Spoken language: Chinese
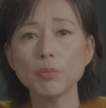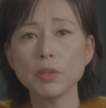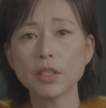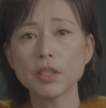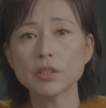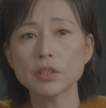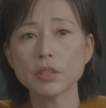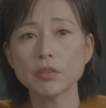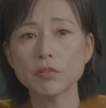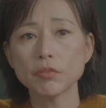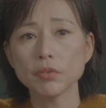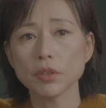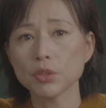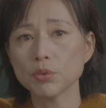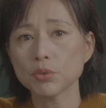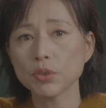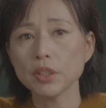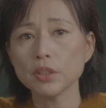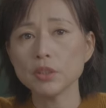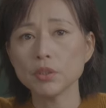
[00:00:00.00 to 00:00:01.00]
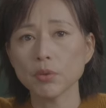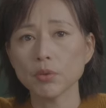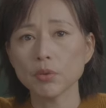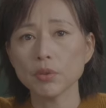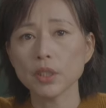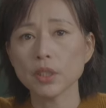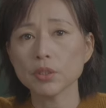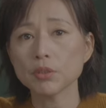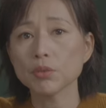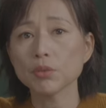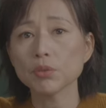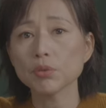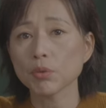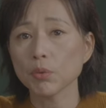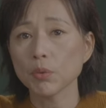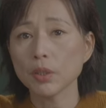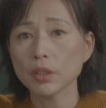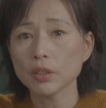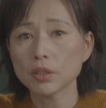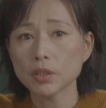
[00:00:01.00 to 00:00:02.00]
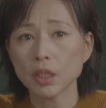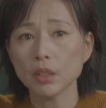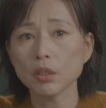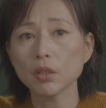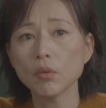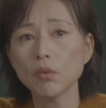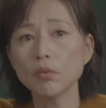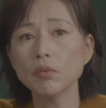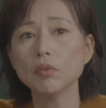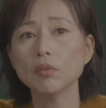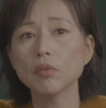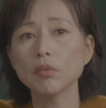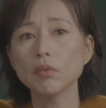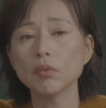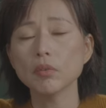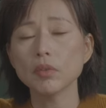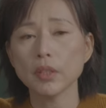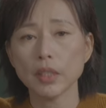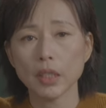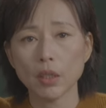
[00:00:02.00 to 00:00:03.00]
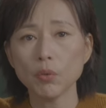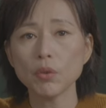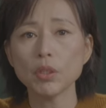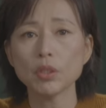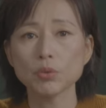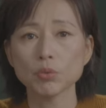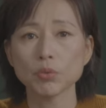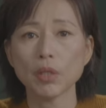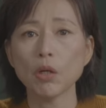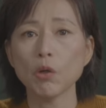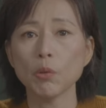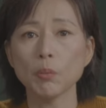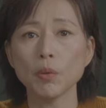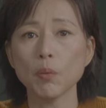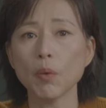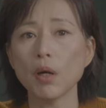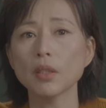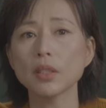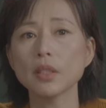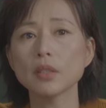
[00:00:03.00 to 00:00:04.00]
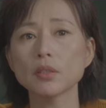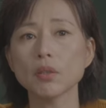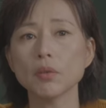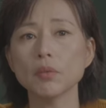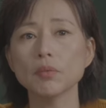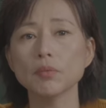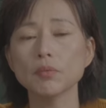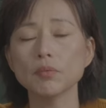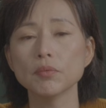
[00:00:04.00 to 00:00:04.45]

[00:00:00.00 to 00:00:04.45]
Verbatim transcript: 名胜负的追求，也就是所谓的成功，也会阻碍我们往里走。